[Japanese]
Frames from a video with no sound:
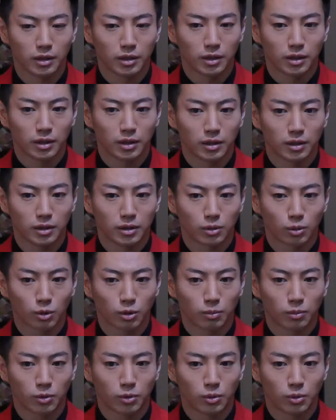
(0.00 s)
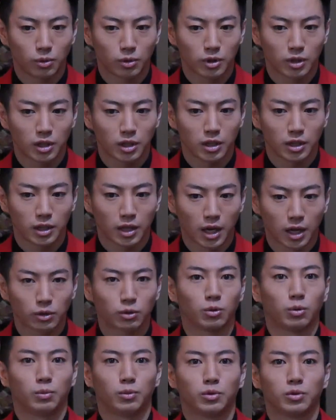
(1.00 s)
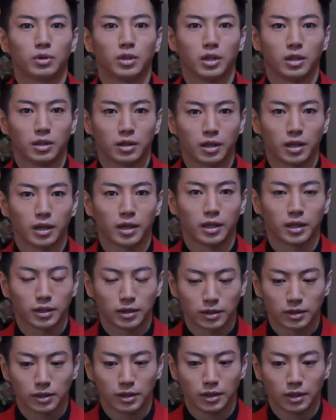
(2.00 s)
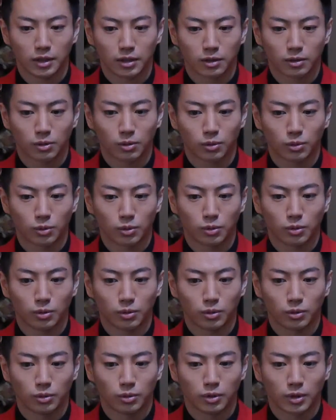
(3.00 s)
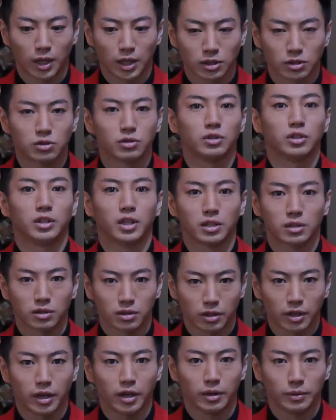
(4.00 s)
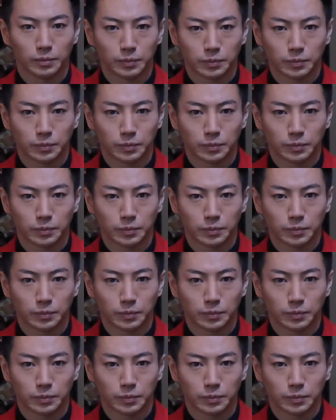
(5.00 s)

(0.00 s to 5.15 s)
えー、とても大きいなと思っていてこの夏にですね